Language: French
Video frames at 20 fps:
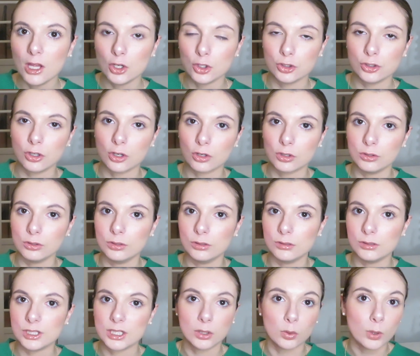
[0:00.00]
Genre
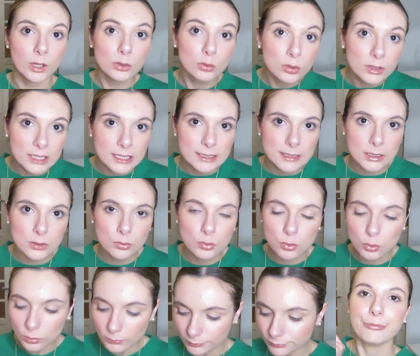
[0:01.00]
euh, j'ai trop hâte de tester du
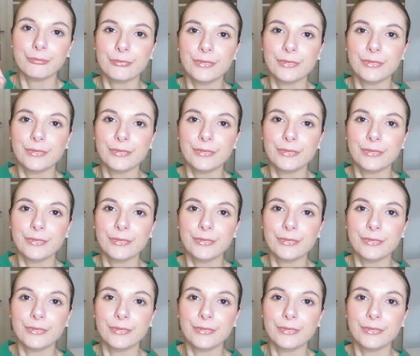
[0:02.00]
coup.